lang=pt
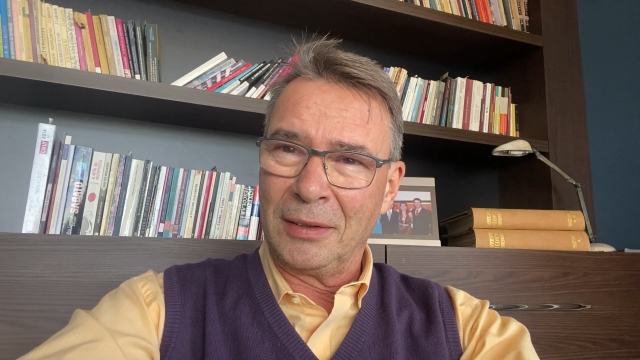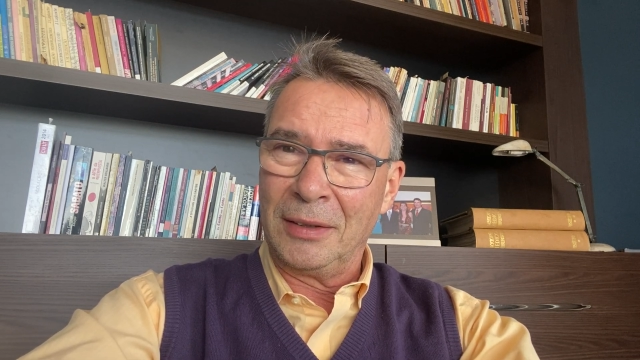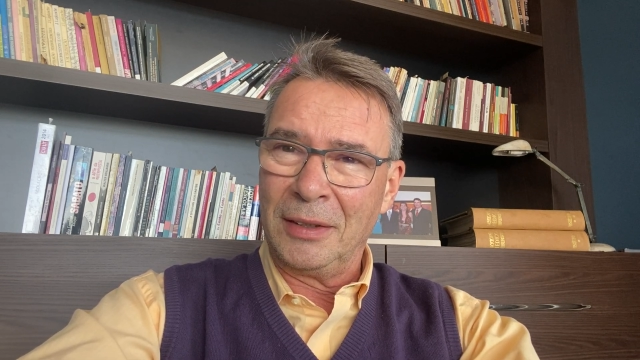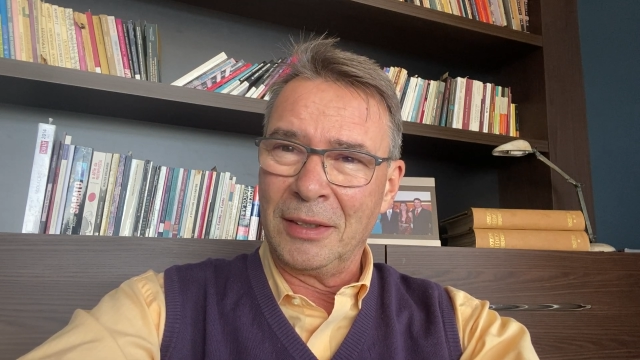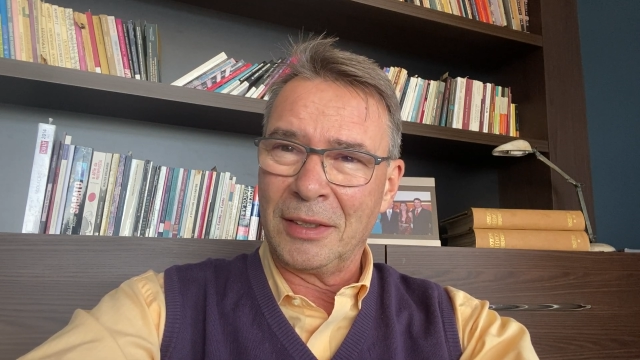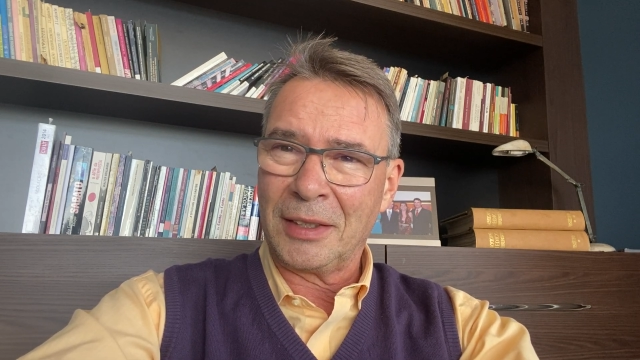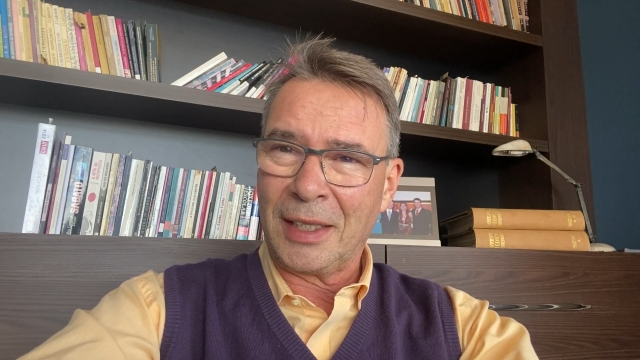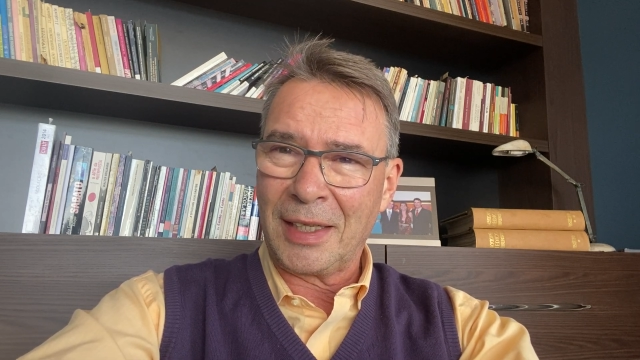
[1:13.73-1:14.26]
e
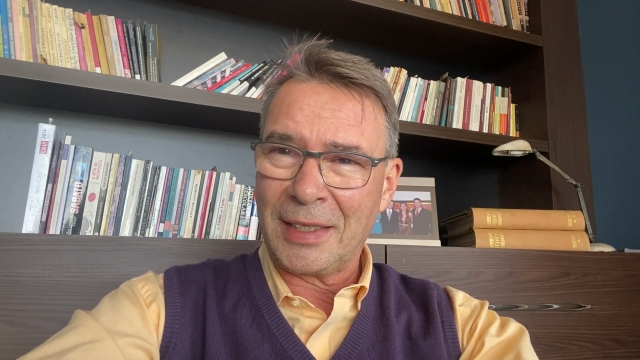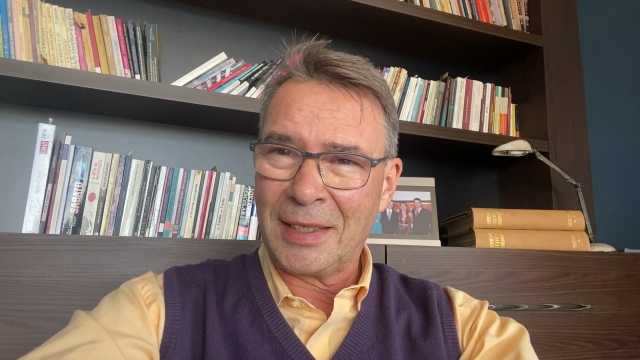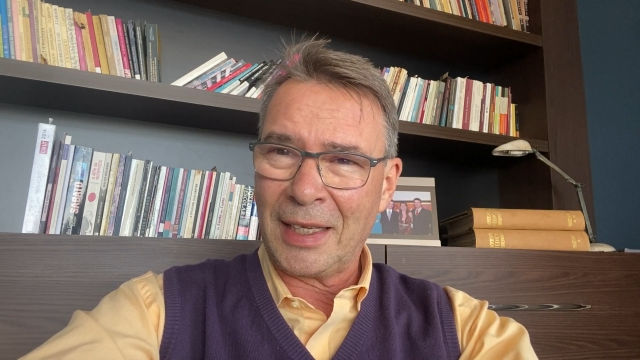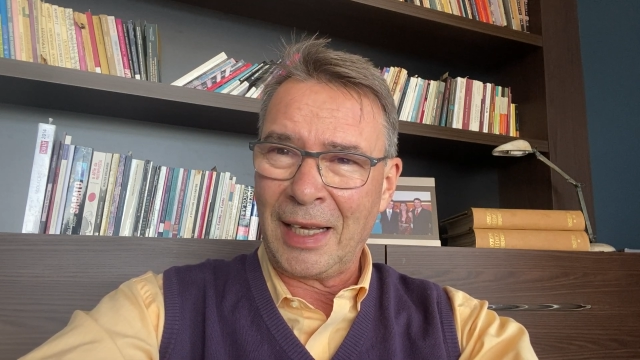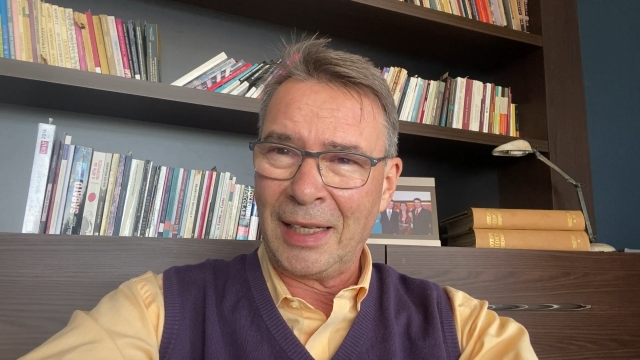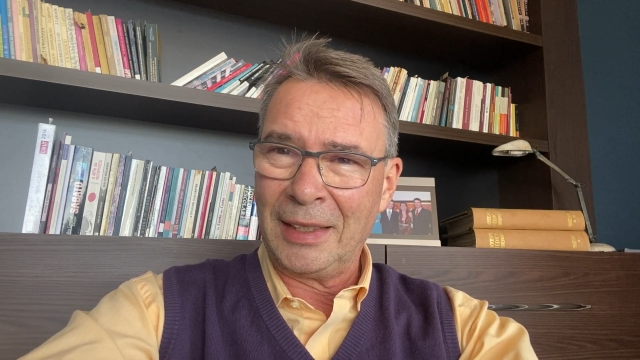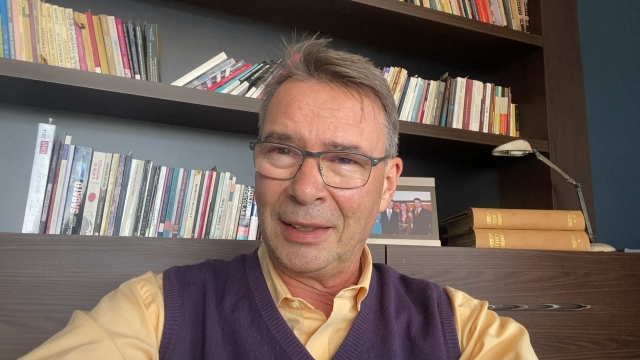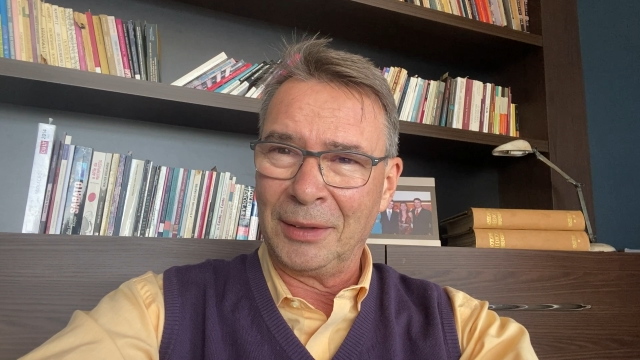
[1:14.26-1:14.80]

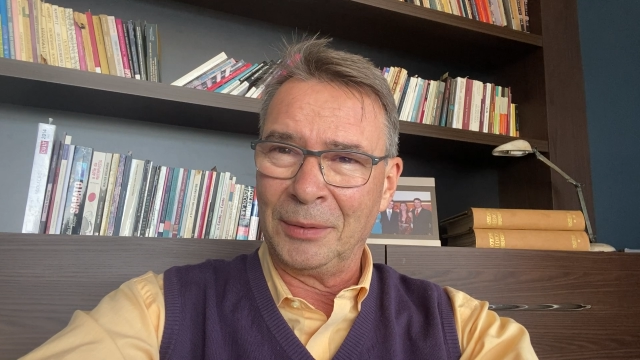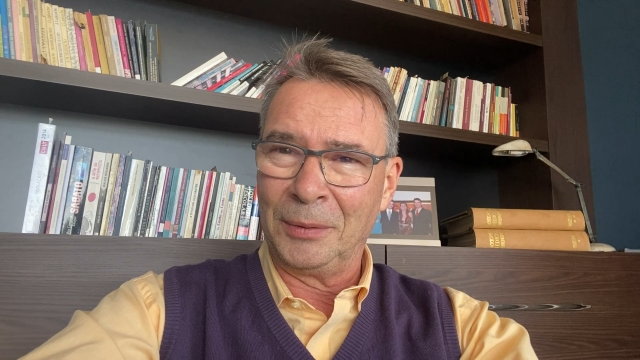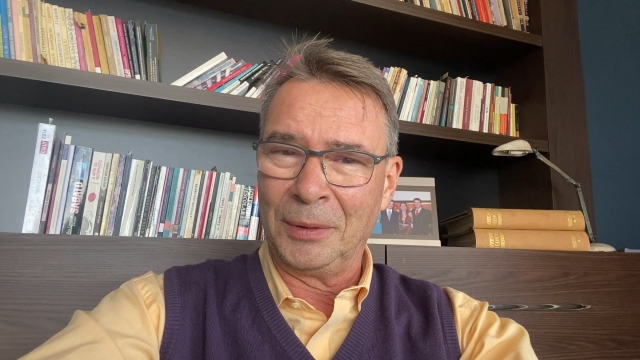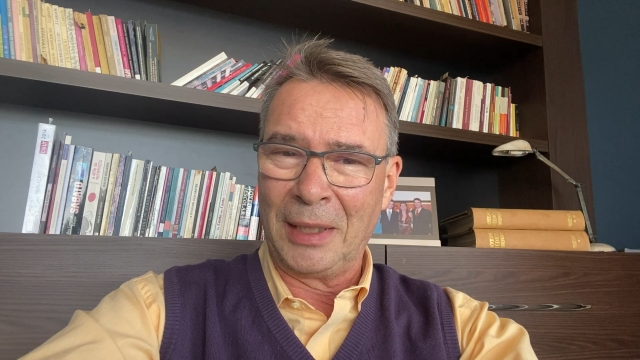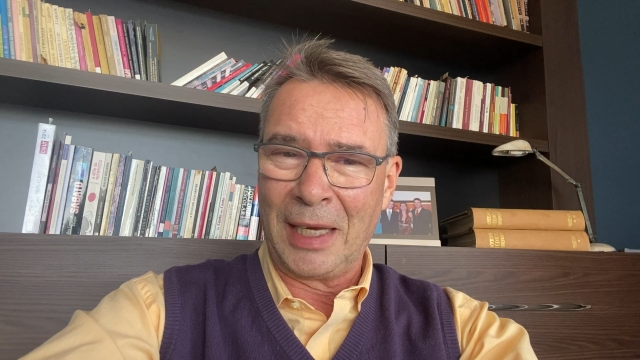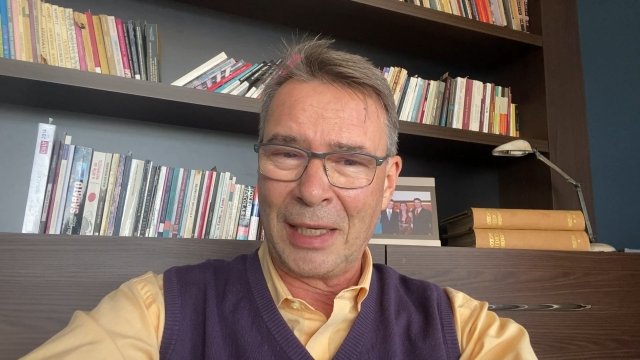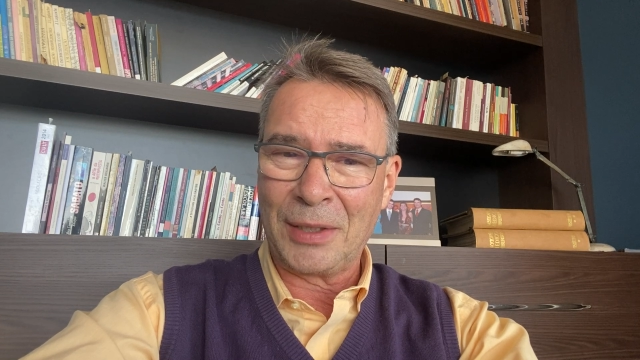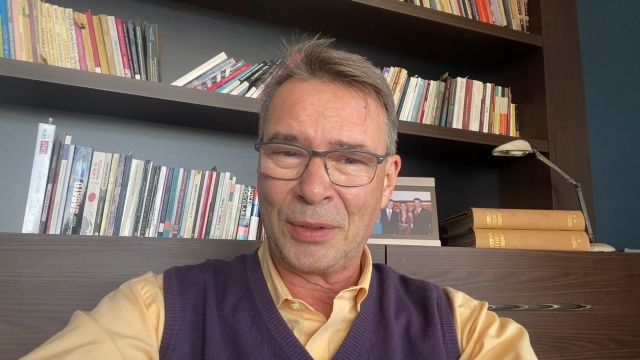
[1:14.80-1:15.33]
estraçalha o
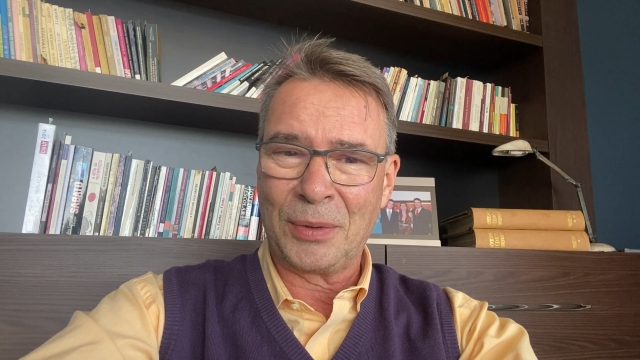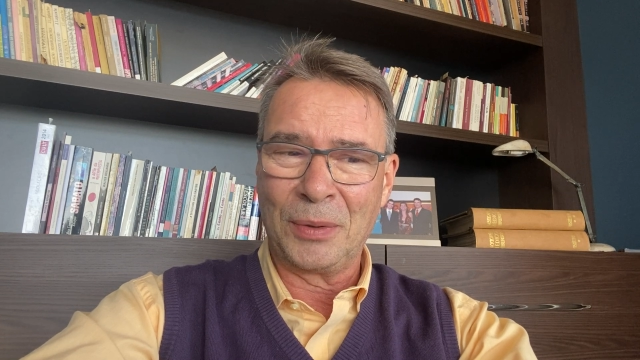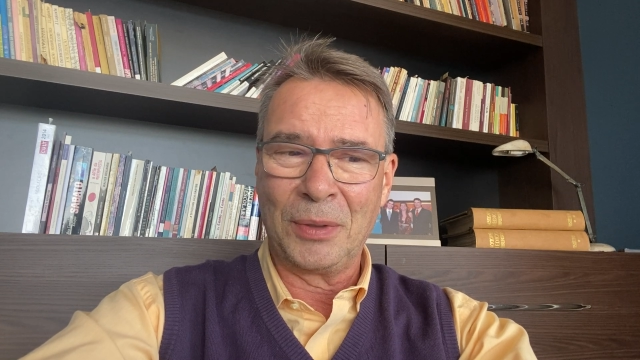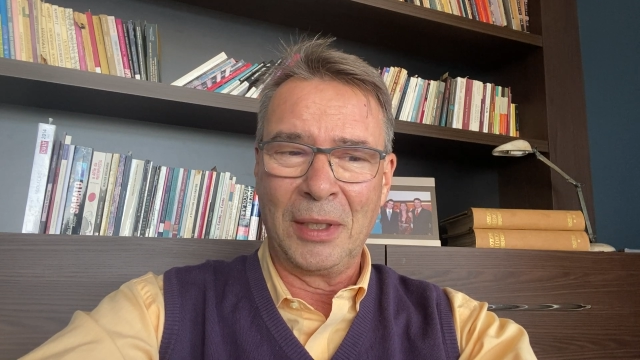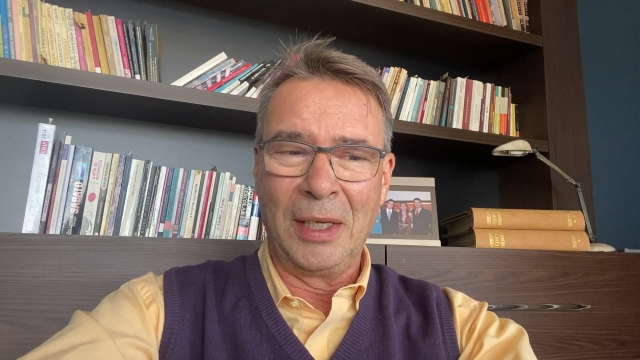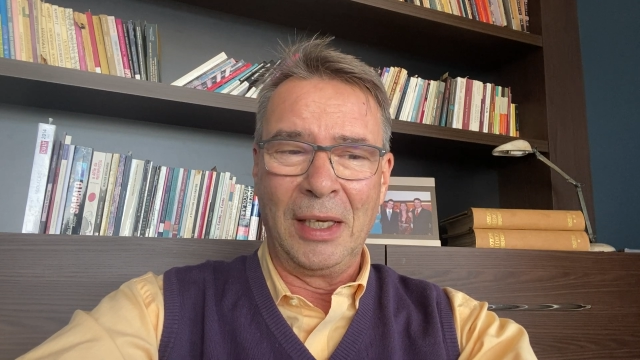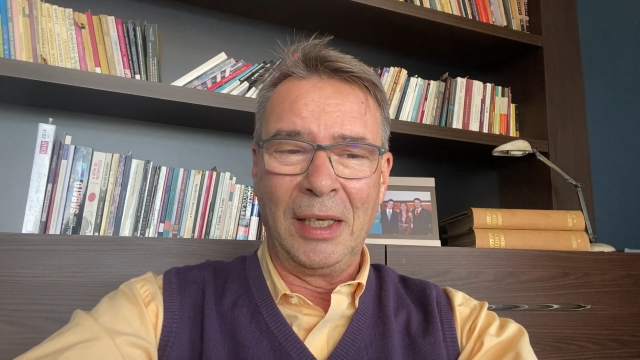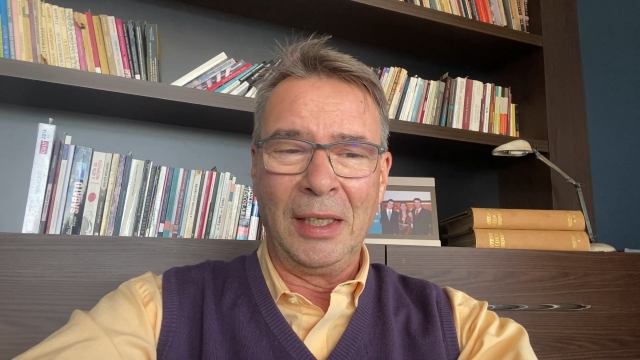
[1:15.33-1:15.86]
laço
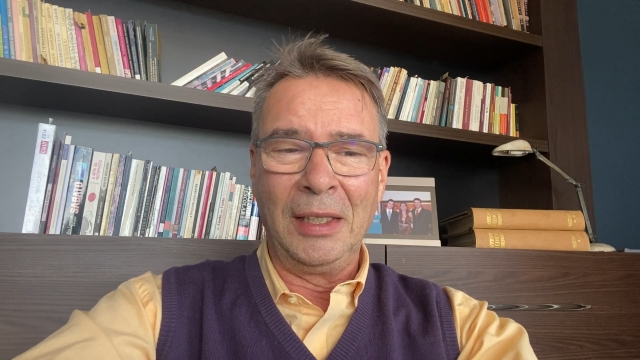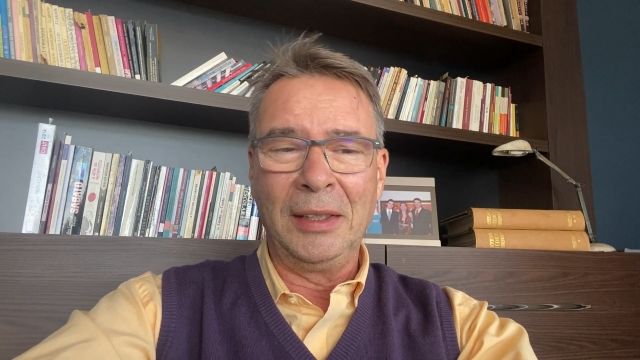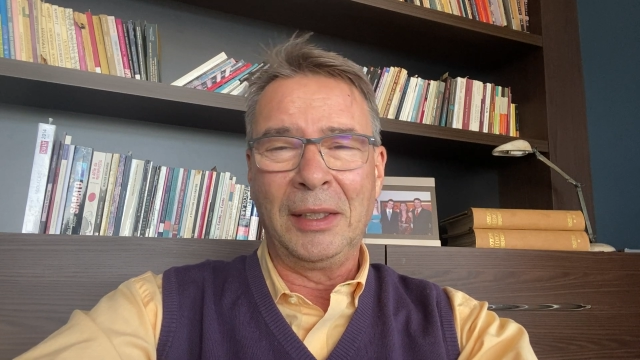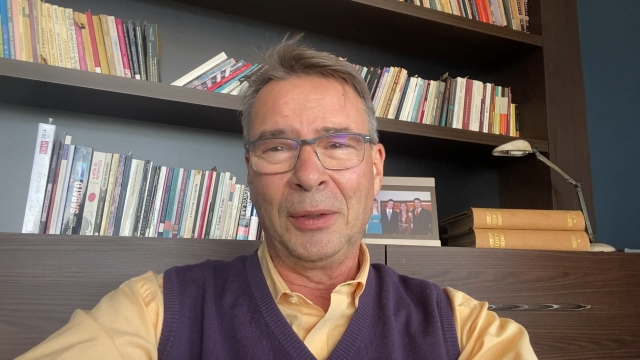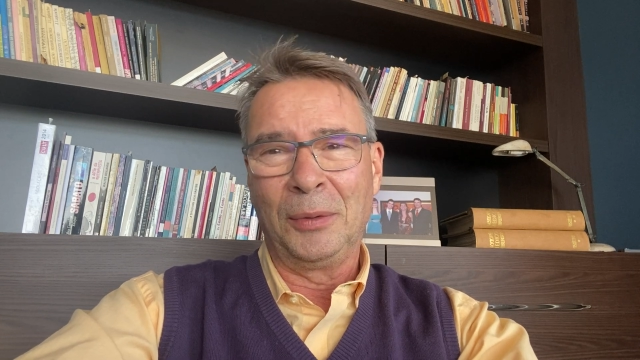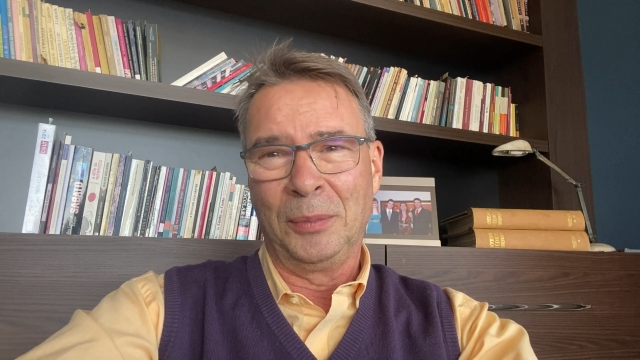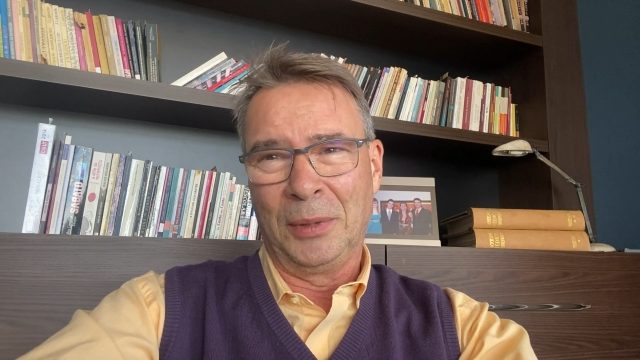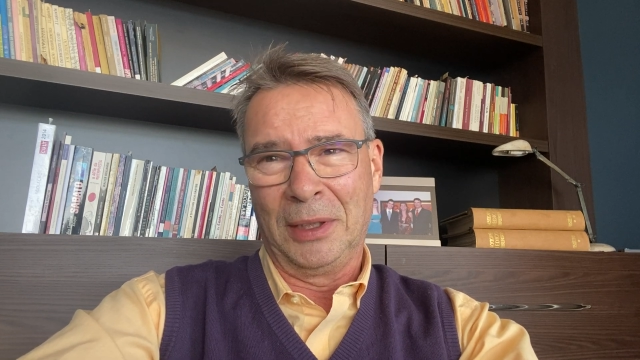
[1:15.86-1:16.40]

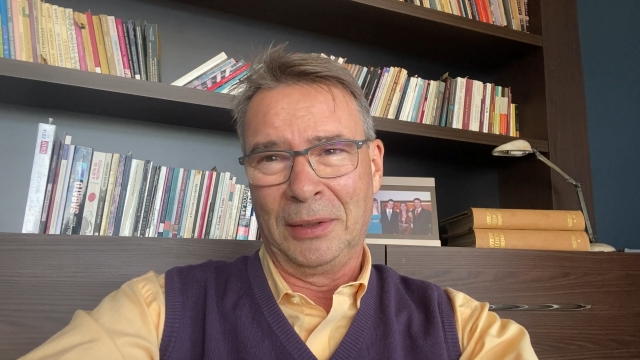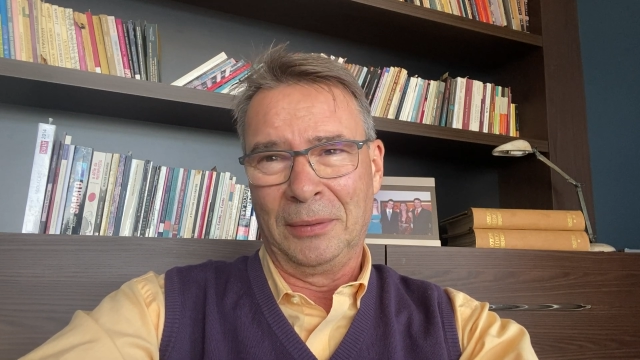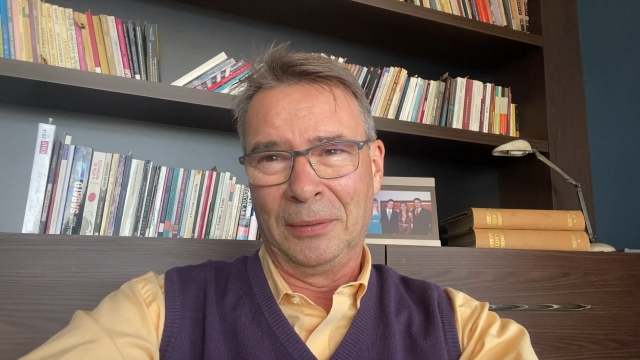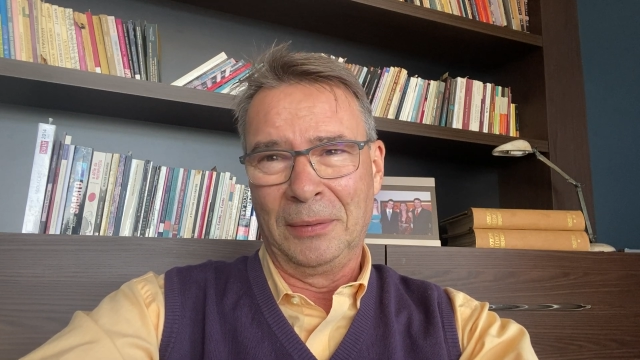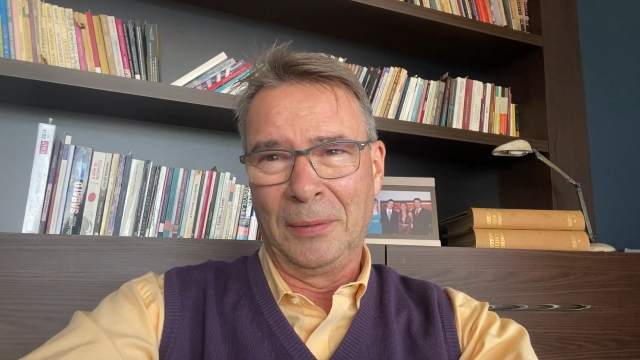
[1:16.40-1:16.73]
interhumano,